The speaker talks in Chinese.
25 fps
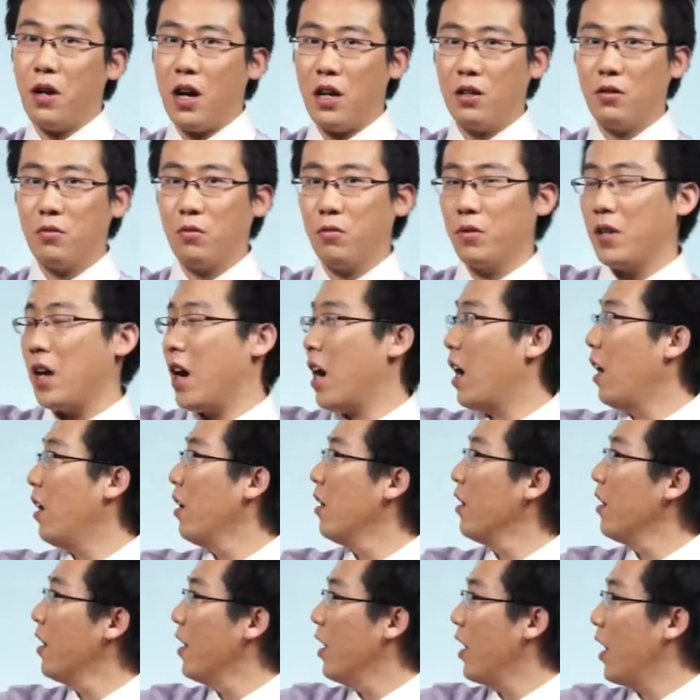话重要，
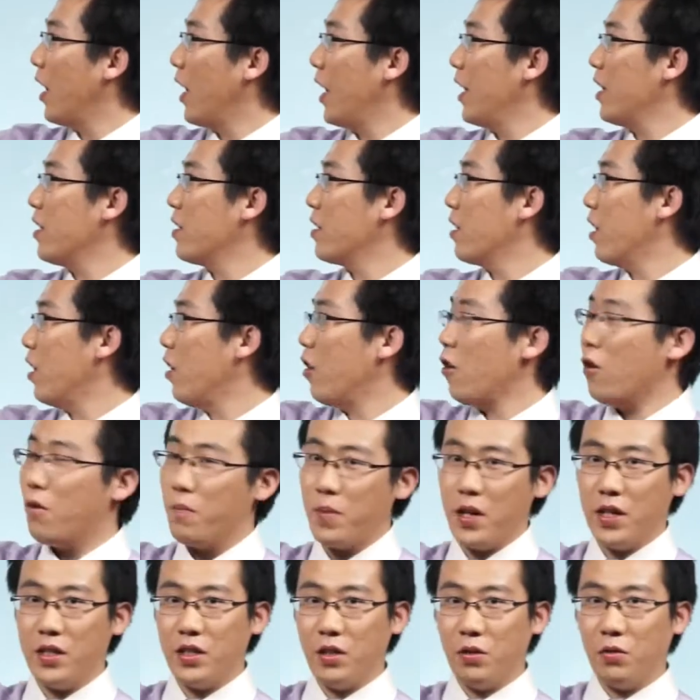还是后
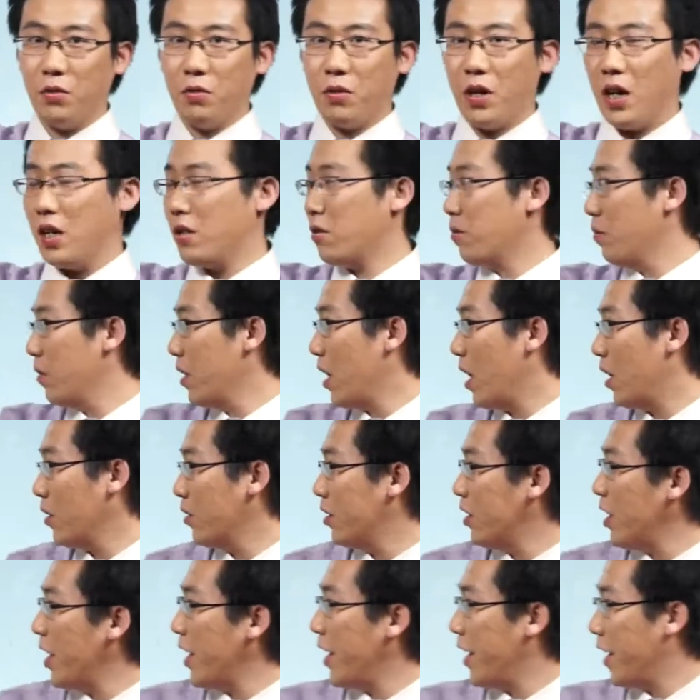面这句话重要？
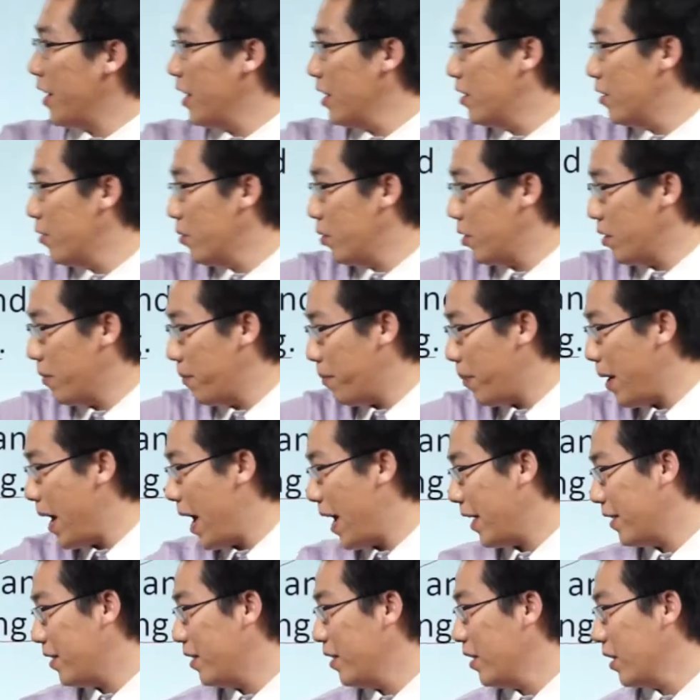这个就是
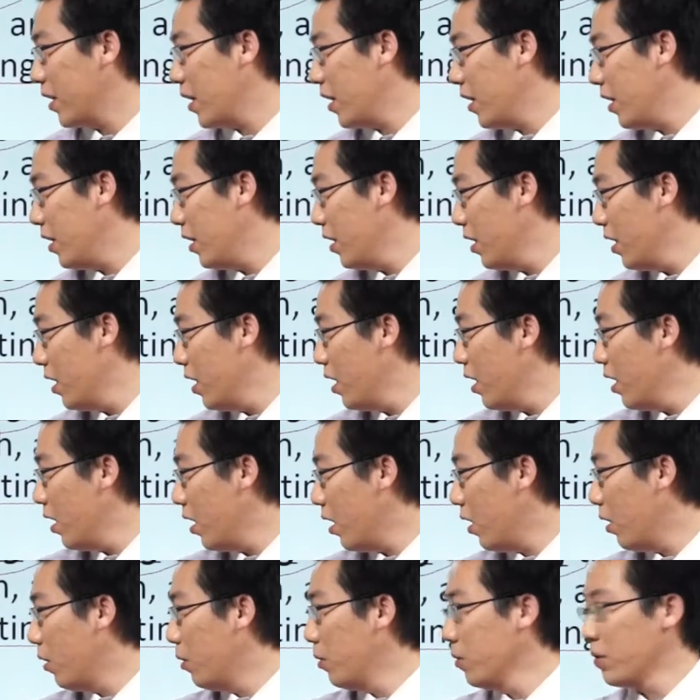but 跟
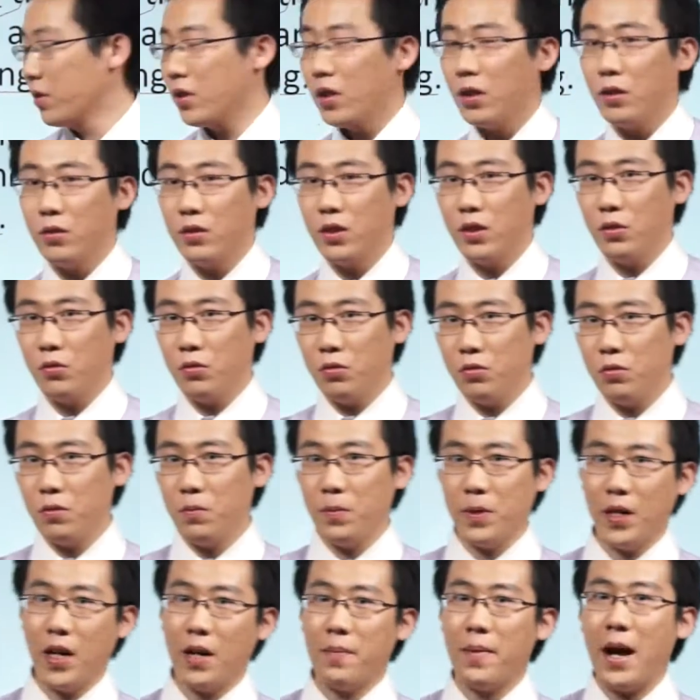偶奏的区
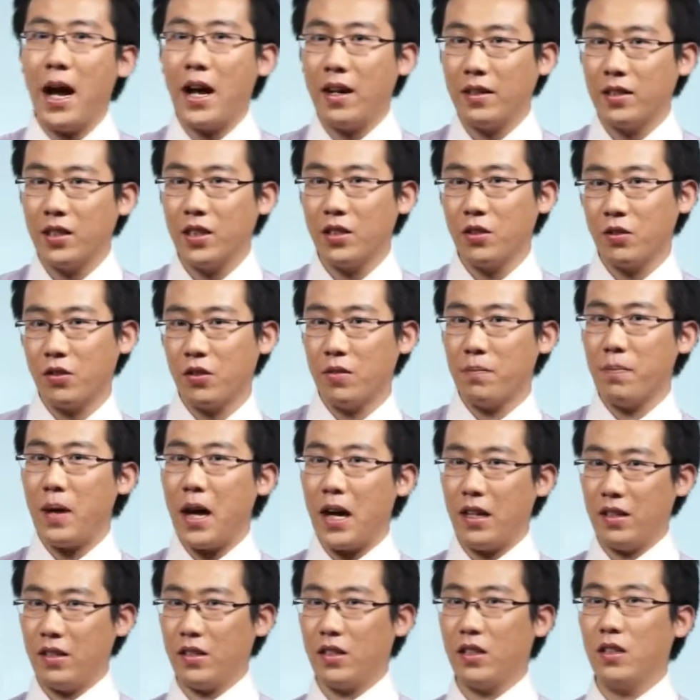别吧，这就是
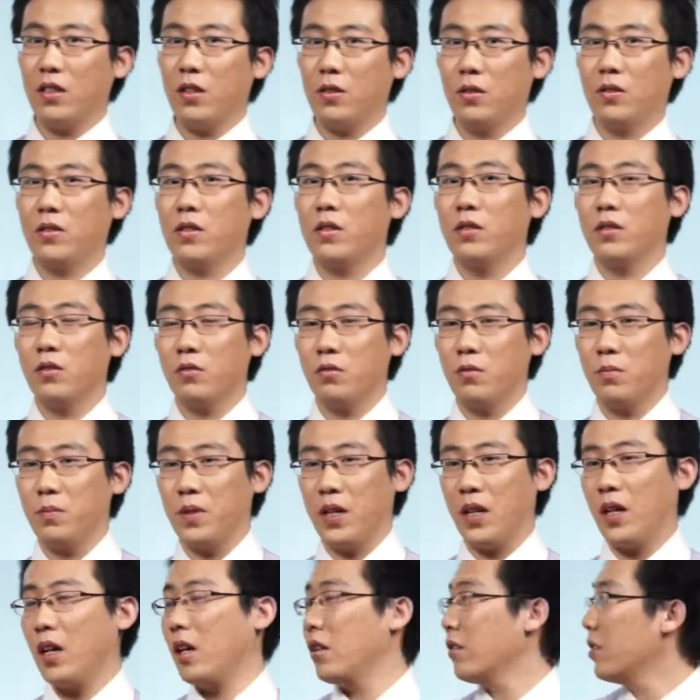but 跟偶奏的区
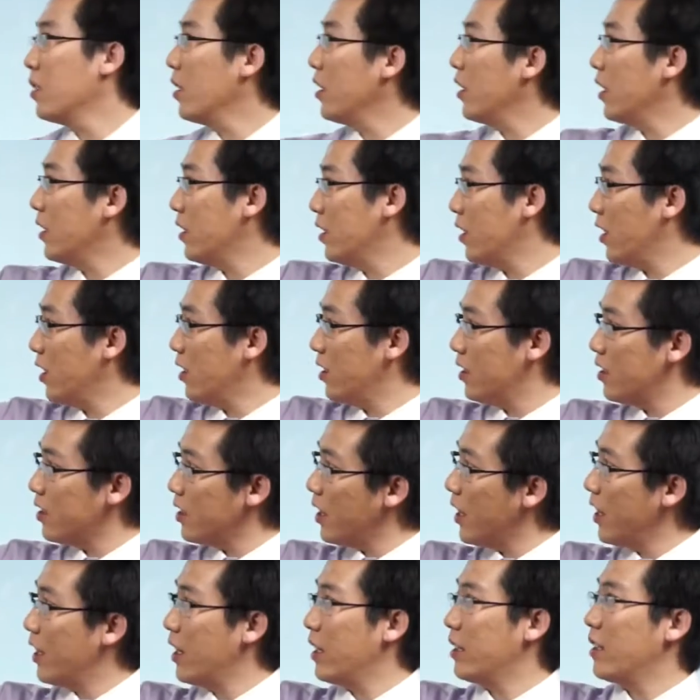别。好，这个这
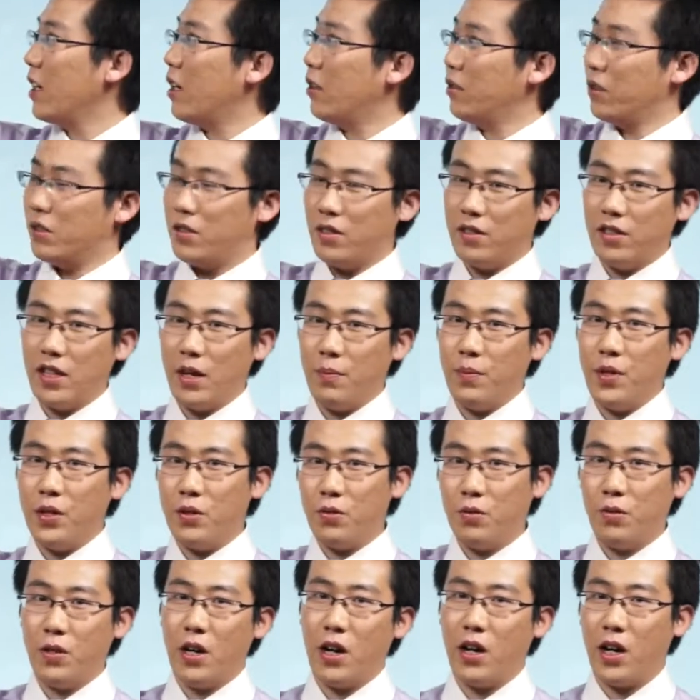这个到底是前面
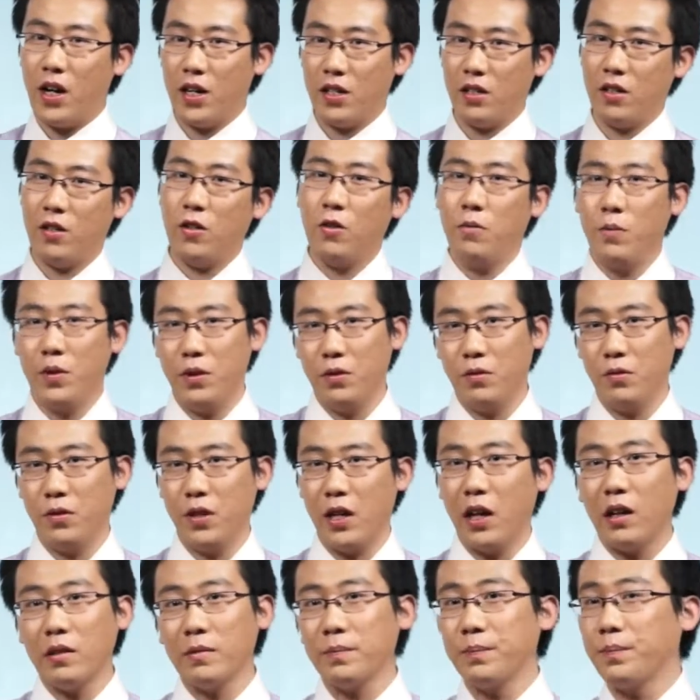重要还是后面重
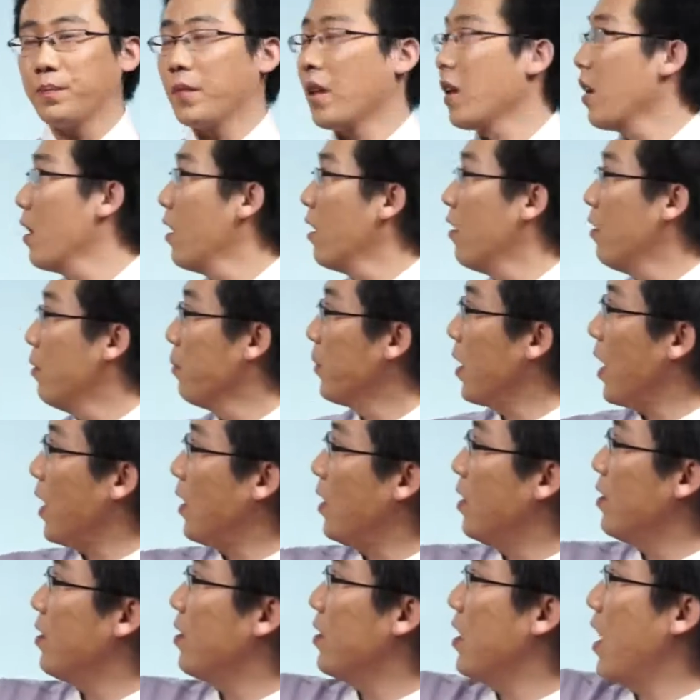要？我们看
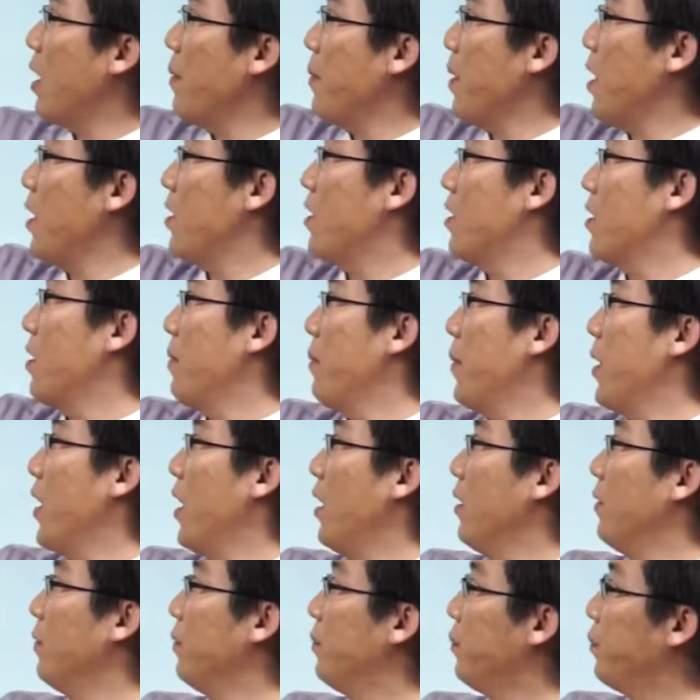到前面是什么
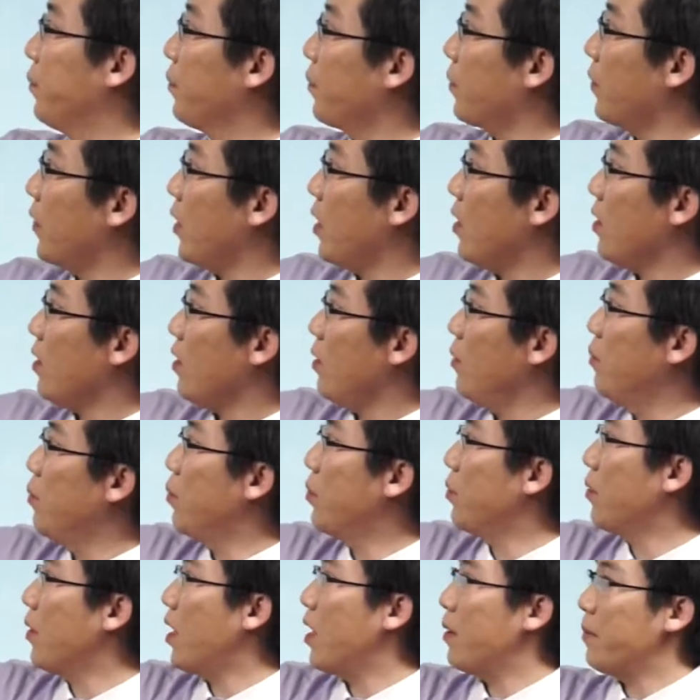
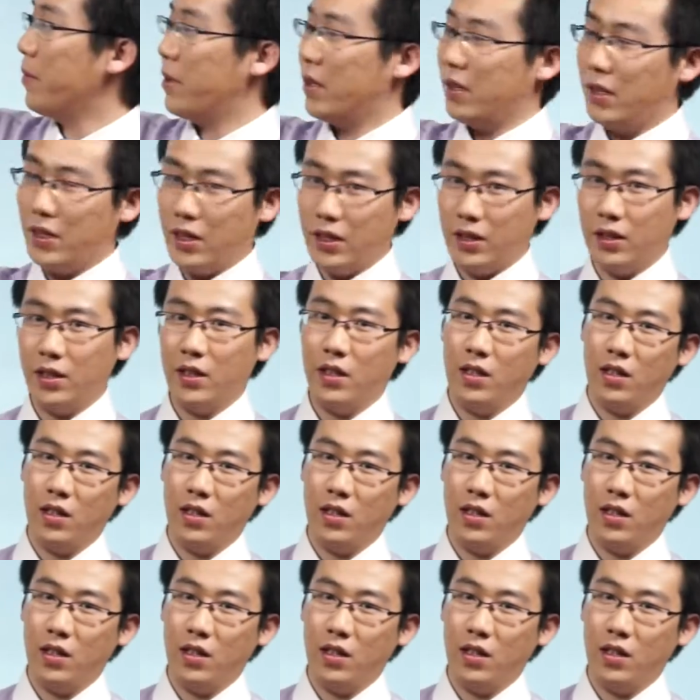呀？primarily，